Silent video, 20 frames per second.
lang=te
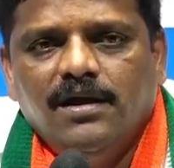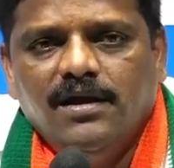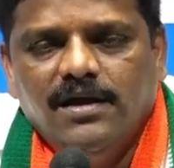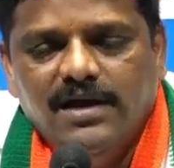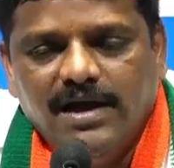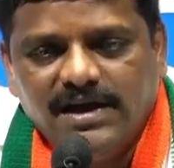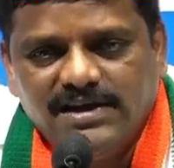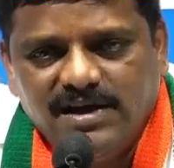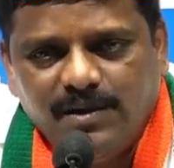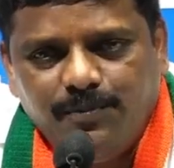
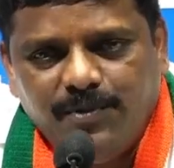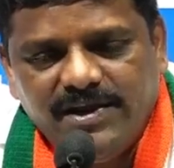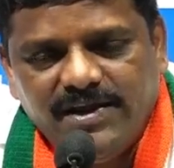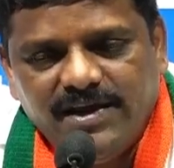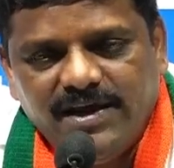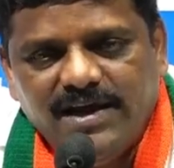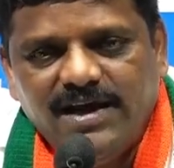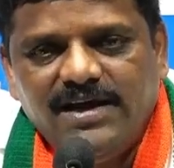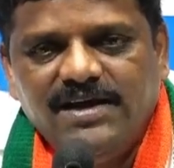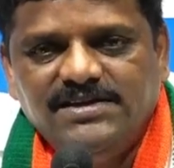గత
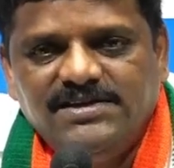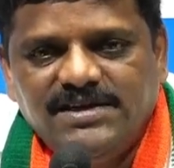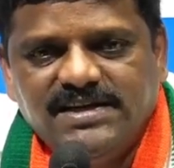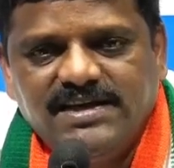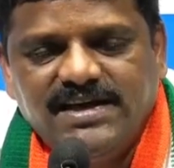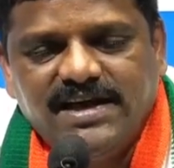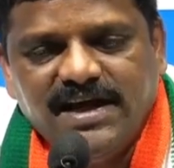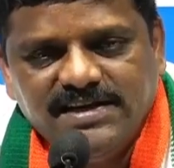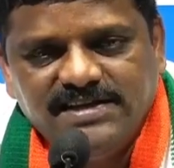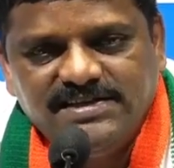పదేళ్ల నుంచి
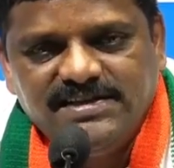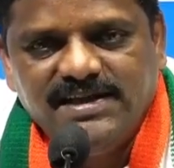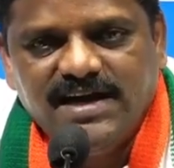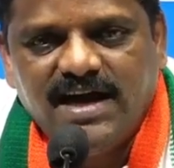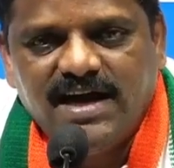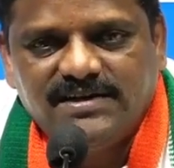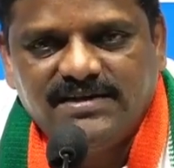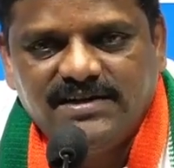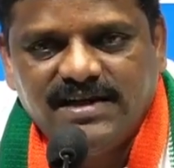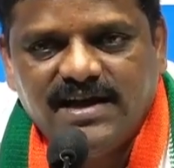
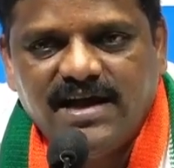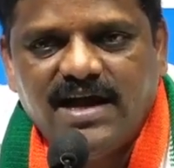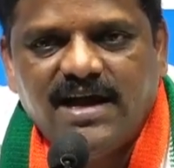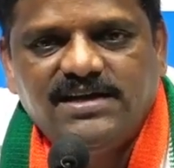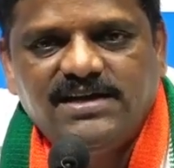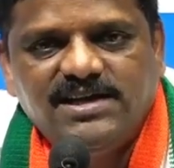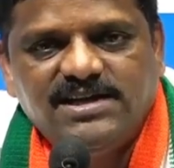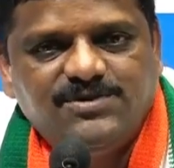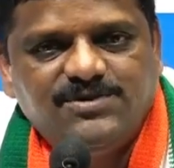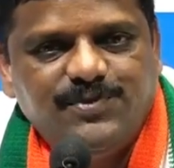కేసీఆర్ తయారు
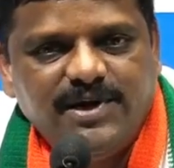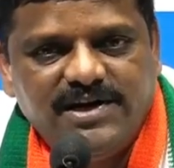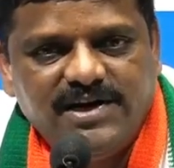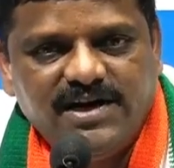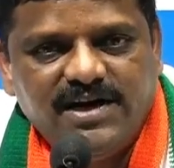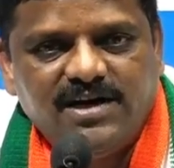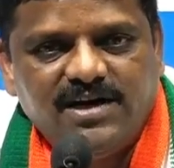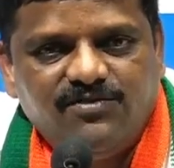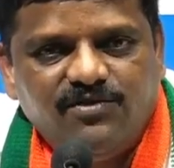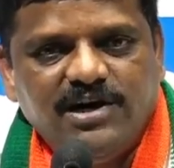చేసి
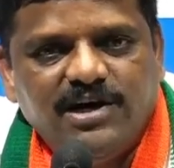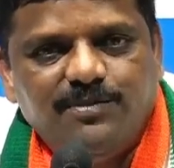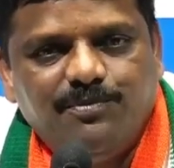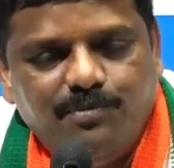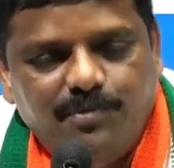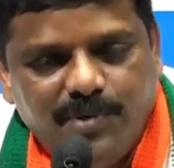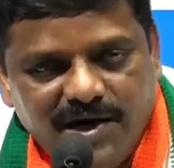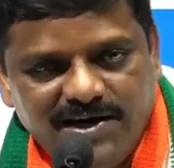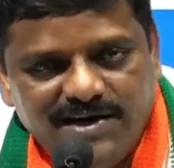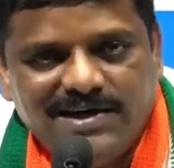పెట్టినటువంటి
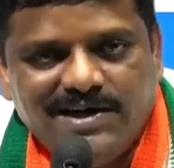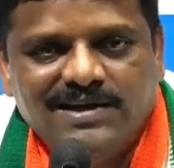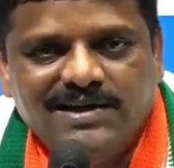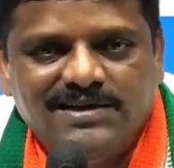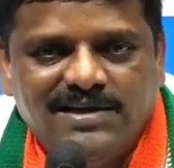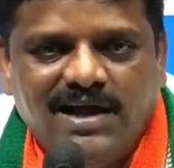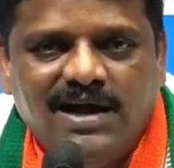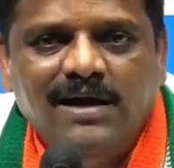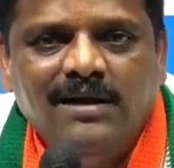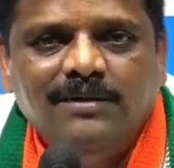పెంటంతా